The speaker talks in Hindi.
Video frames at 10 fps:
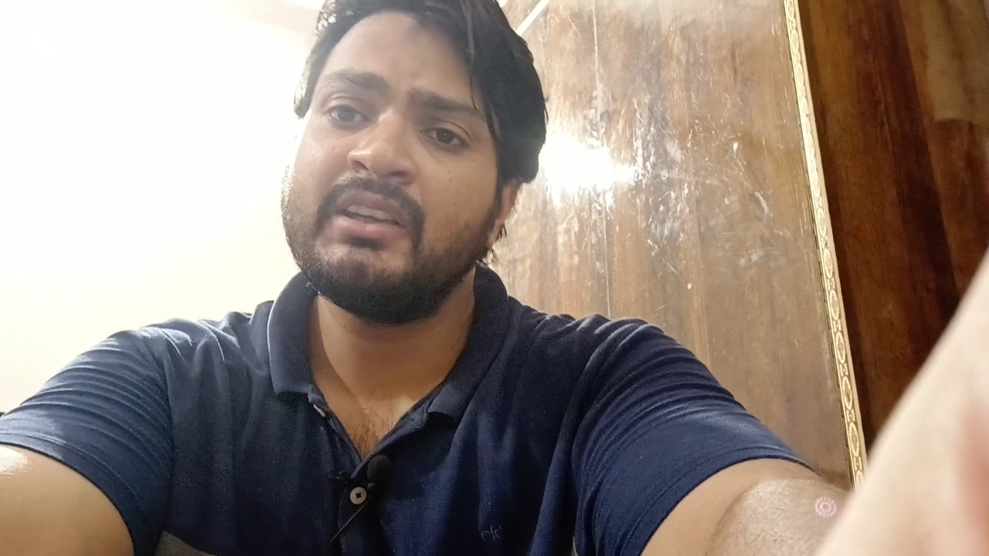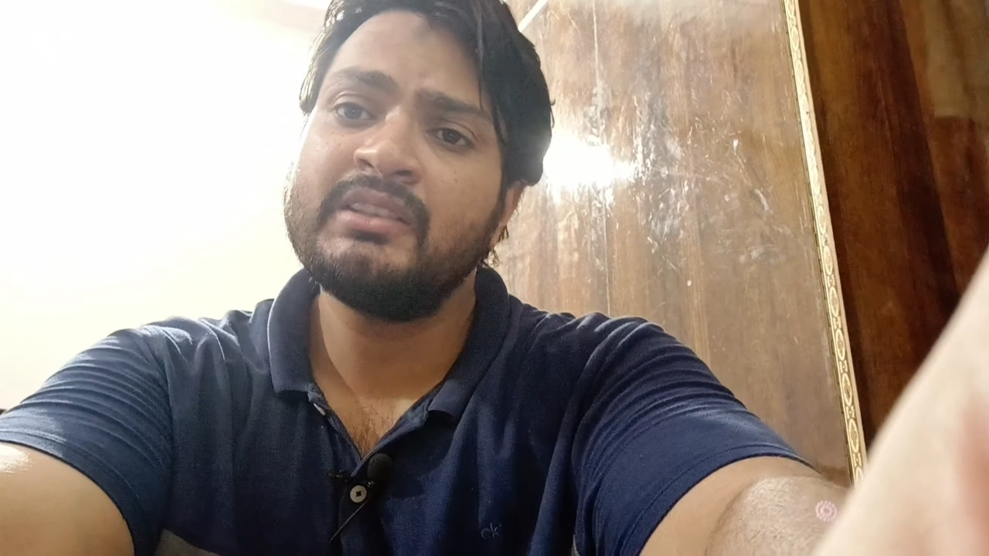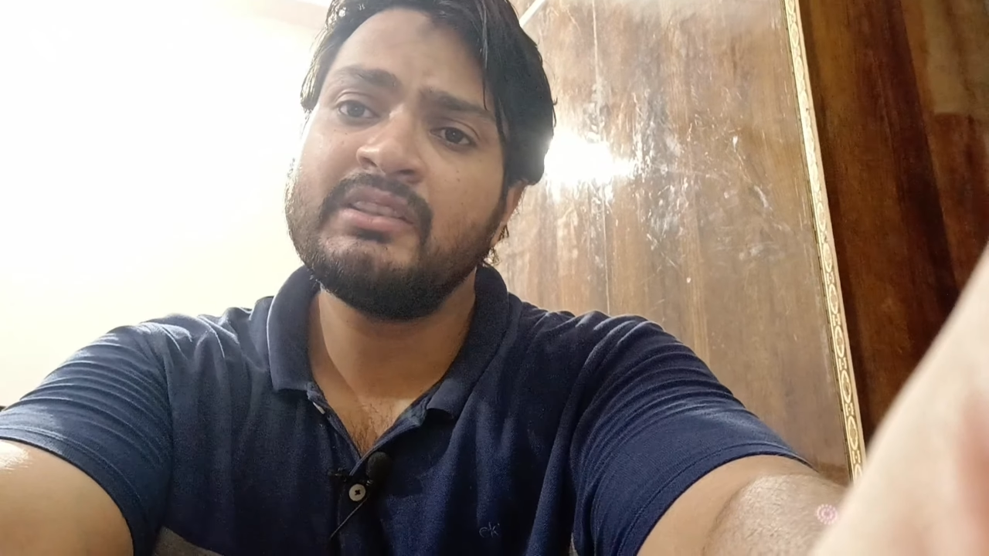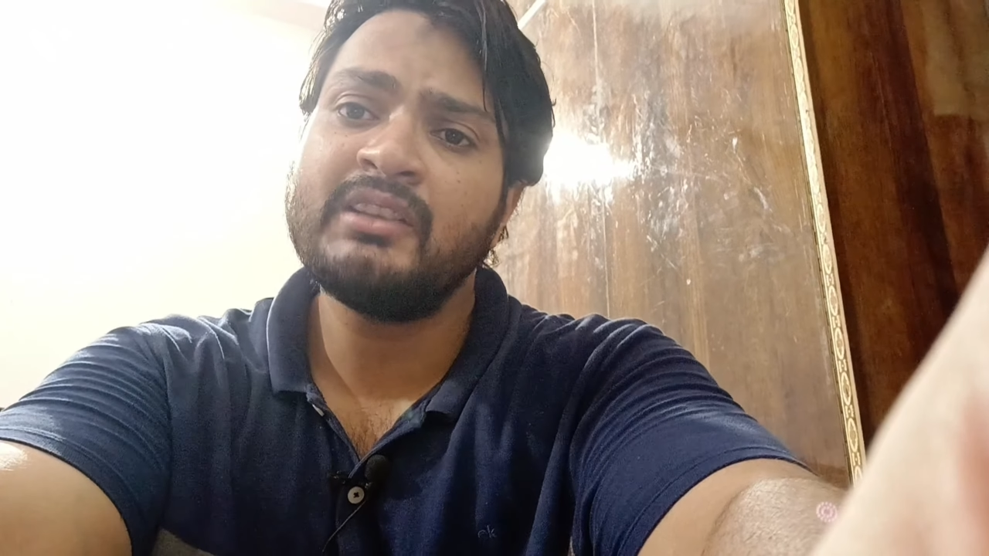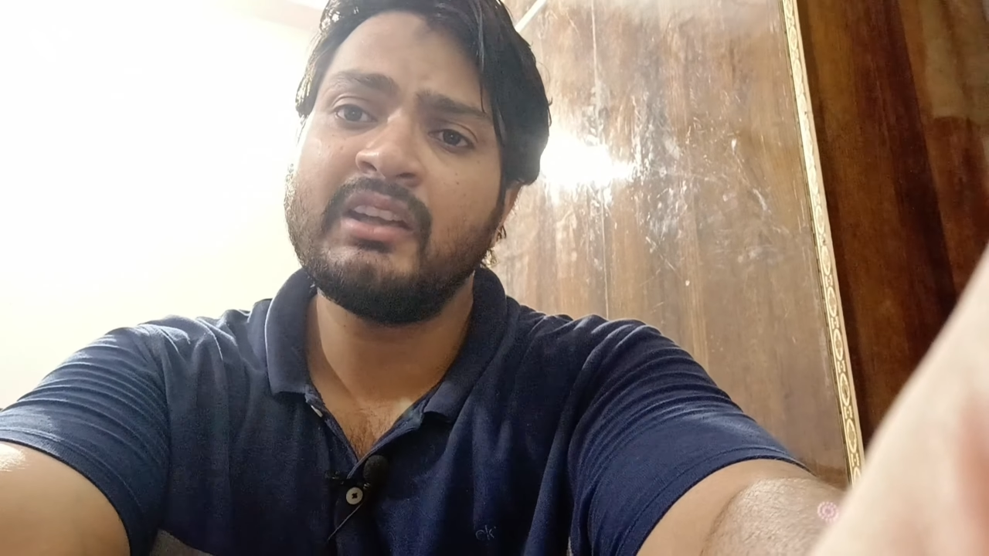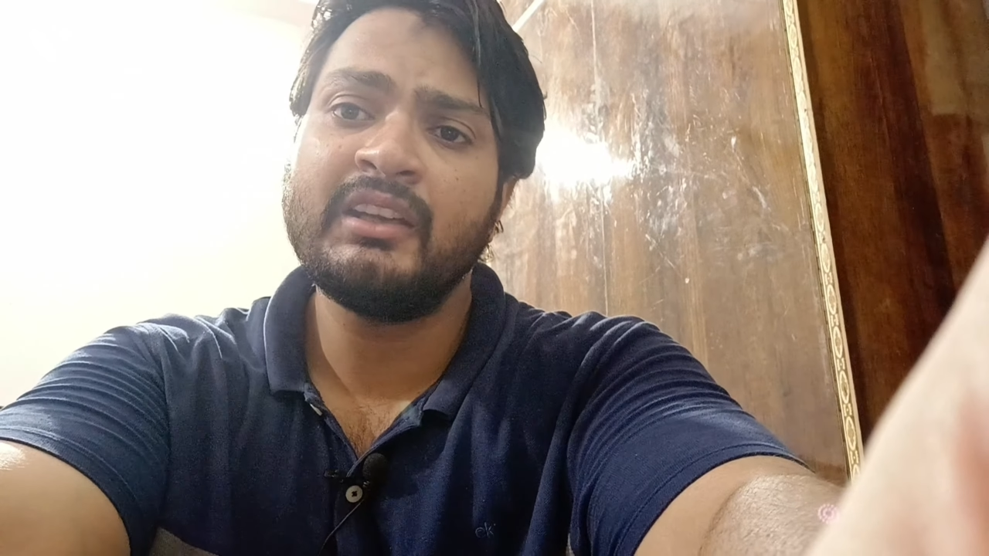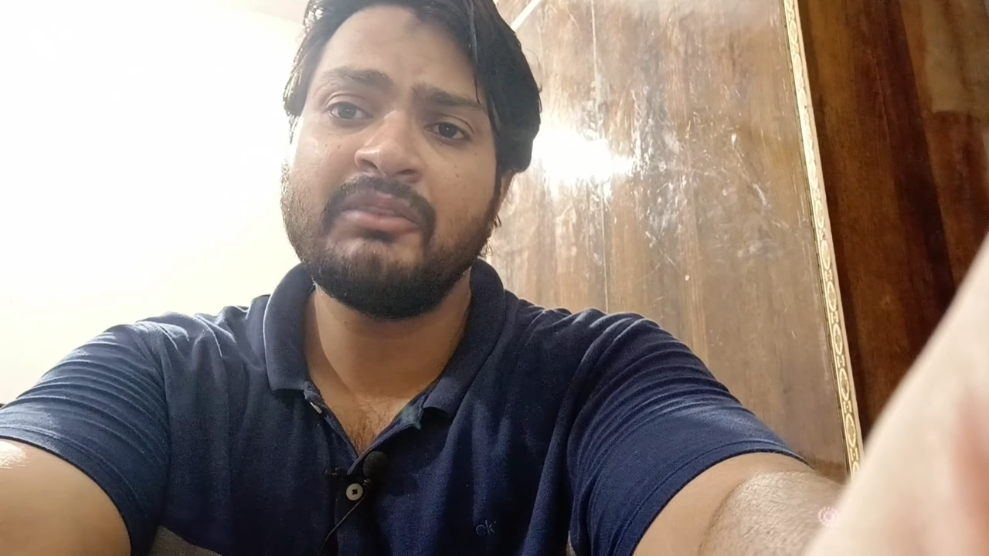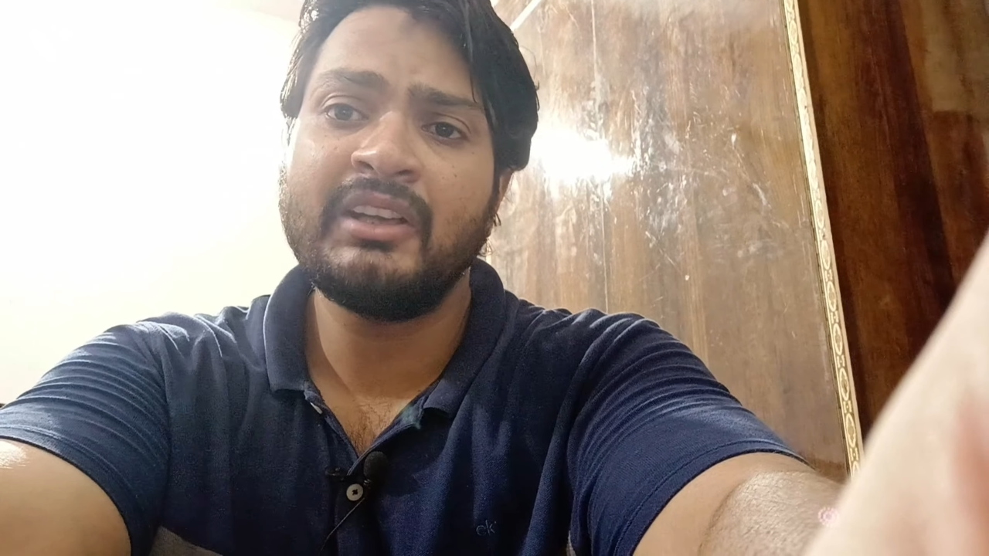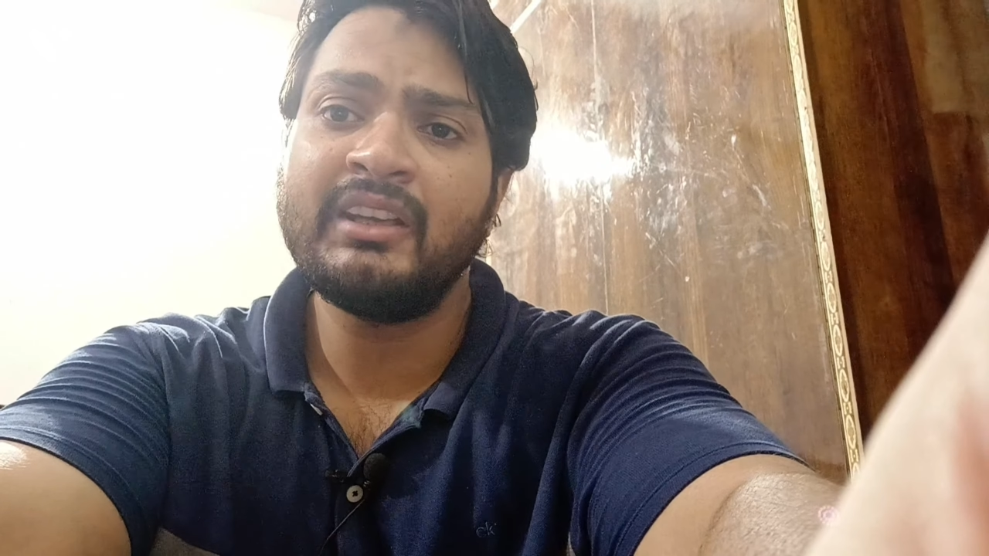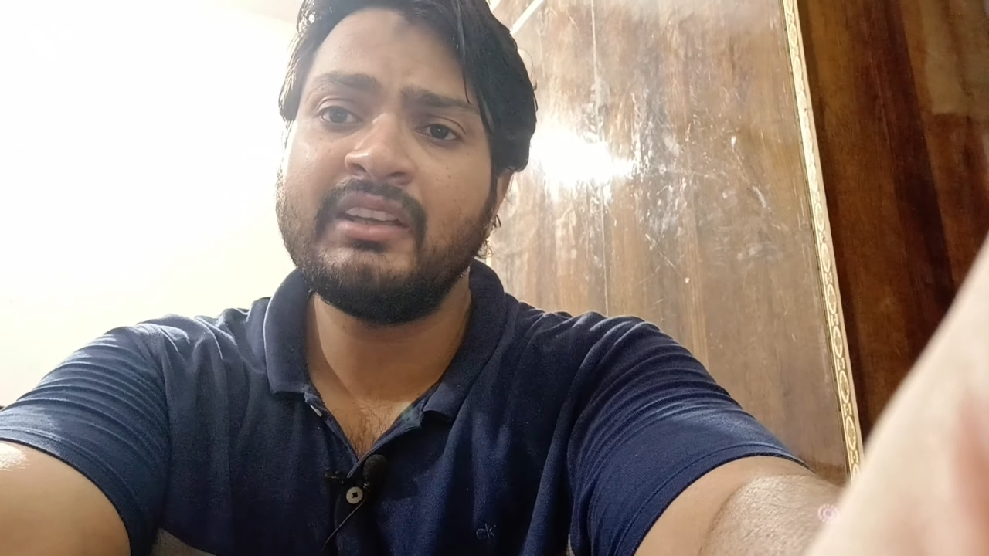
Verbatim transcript: किसी जानने वाले